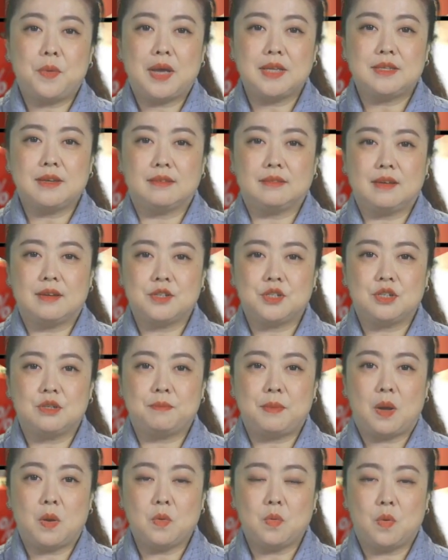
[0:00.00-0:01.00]
层呢是
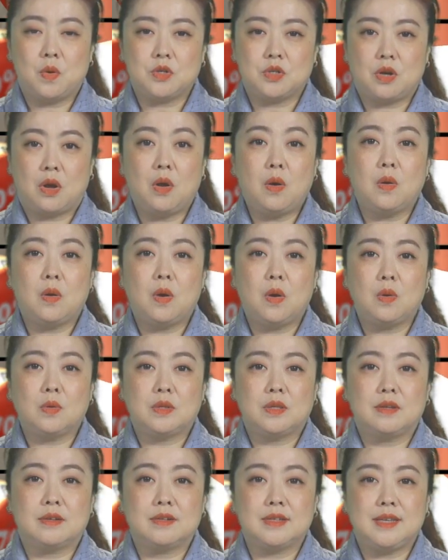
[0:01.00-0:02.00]
包裹着厚厚
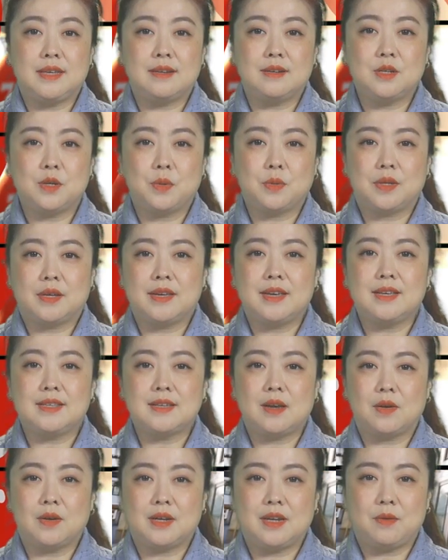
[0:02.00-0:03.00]
的椰肉的黑
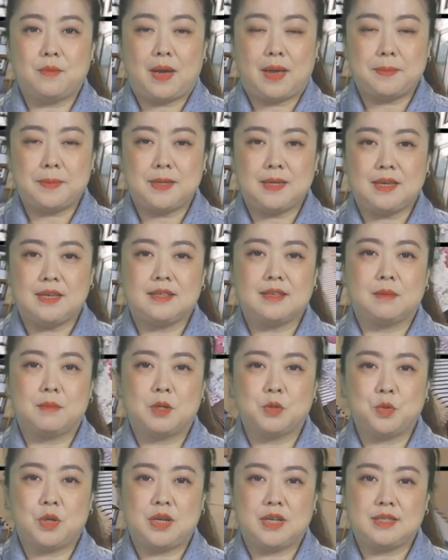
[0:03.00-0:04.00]
巧克力外皮，那
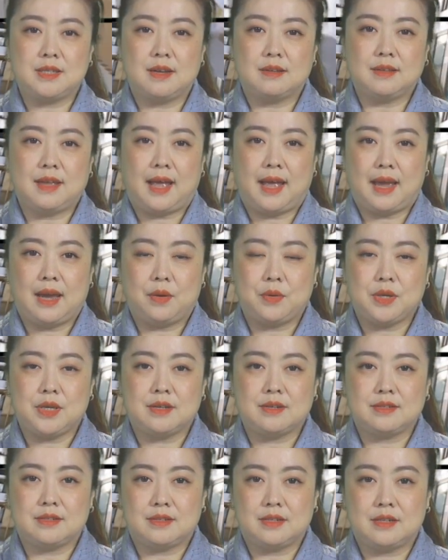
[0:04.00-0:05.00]
么最里层呢还有
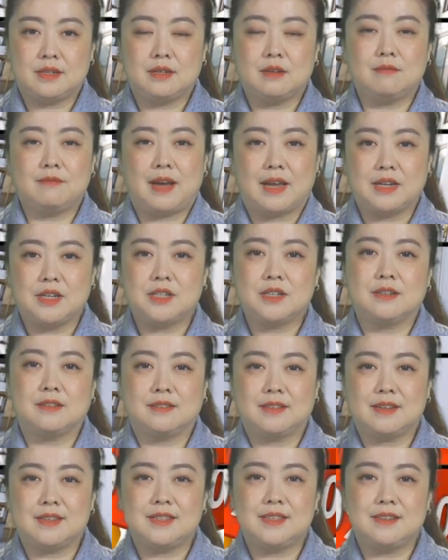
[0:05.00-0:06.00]
一。颗完
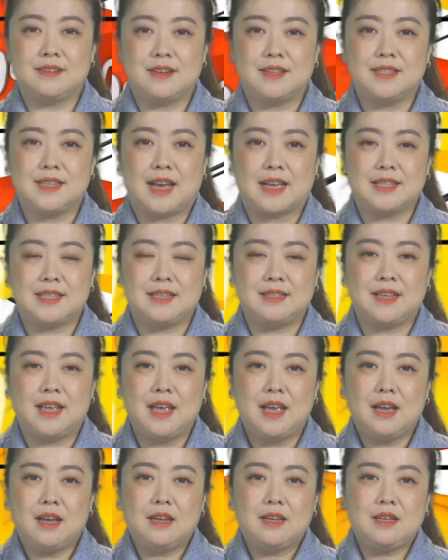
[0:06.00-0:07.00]
整的杏仁夹心，
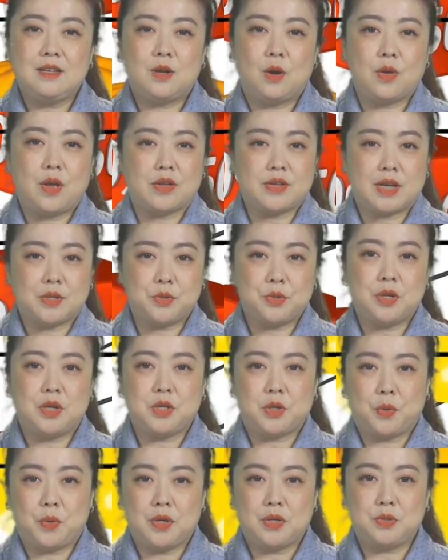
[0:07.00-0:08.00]
一口咬下去呢，
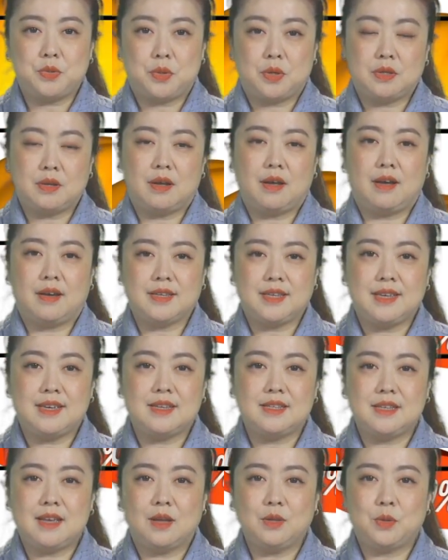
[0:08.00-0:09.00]
你会觉得哈
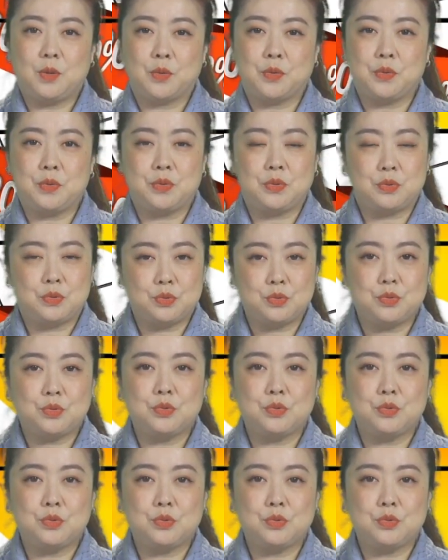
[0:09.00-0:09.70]
椰香浓郁，酥酥